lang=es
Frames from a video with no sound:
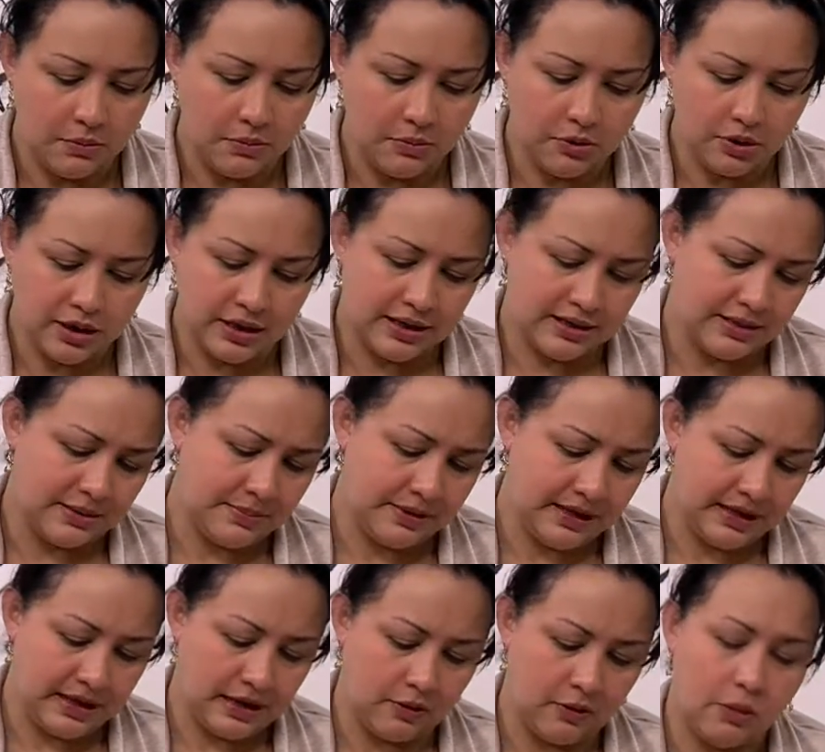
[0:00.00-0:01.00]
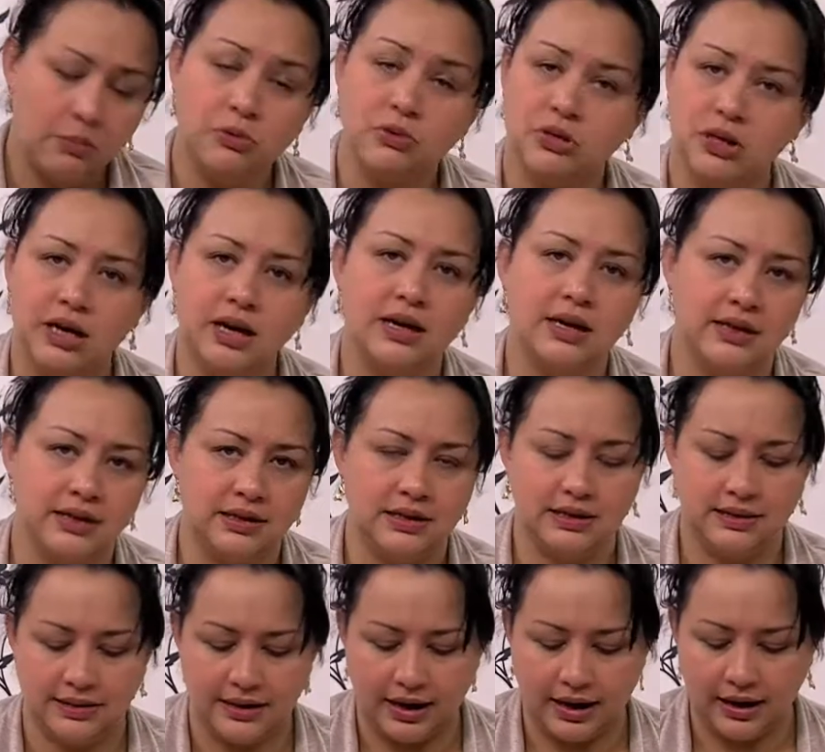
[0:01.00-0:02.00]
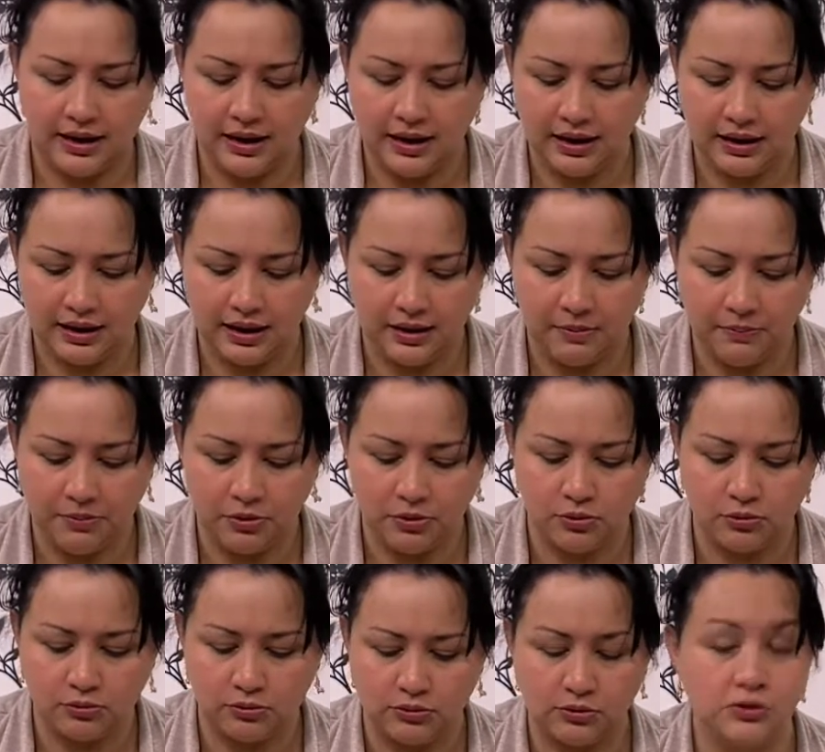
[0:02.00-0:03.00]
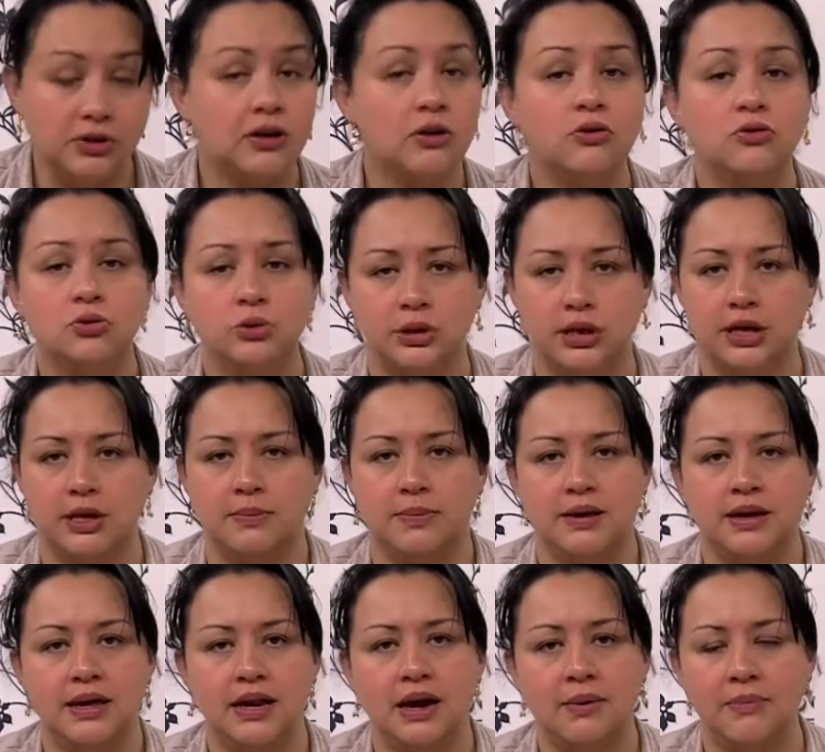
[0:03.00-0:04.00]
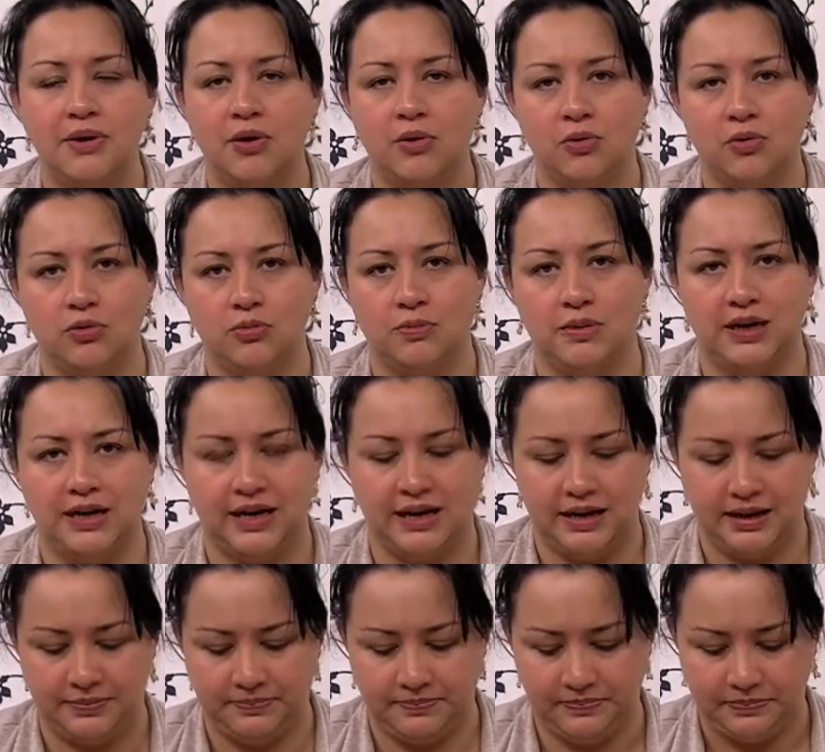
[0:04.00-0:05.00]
porque de esa manera vamos a garantizar que el producto se conserve de la mejor manera.